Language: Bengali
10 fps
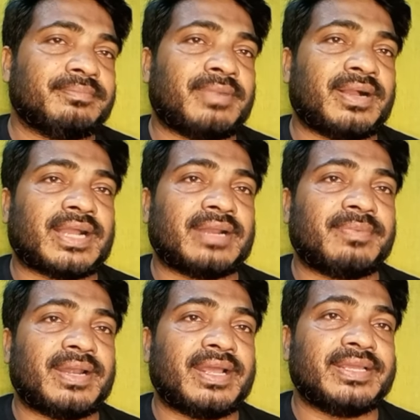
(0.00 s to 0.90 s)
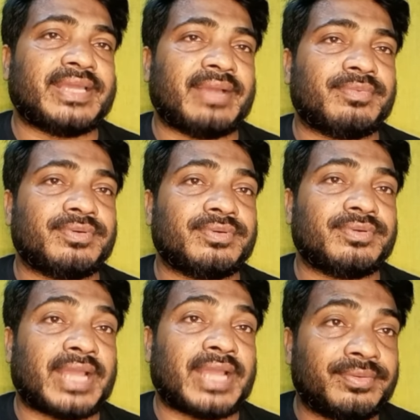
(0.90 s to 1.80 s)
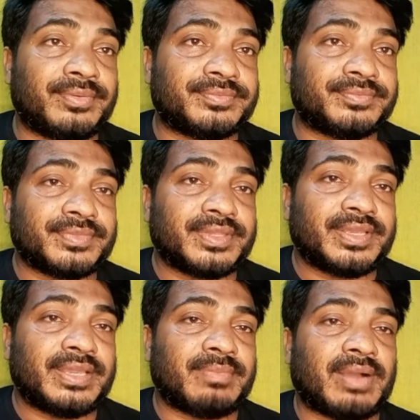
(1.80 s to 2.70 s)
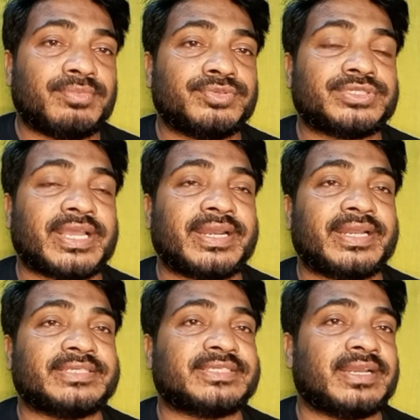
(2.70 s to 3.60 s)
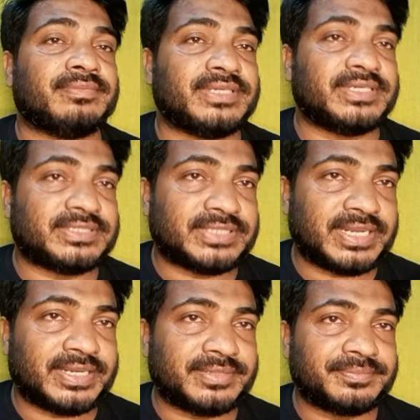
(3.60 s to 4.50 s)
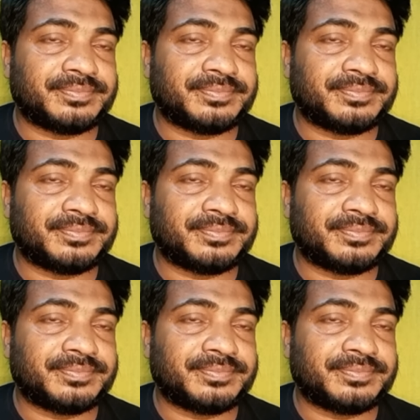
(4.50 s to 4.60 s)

বা কারবালায় কেম কেন ইমাম হুসাইন আলাহিসাম গিয়েছিলেন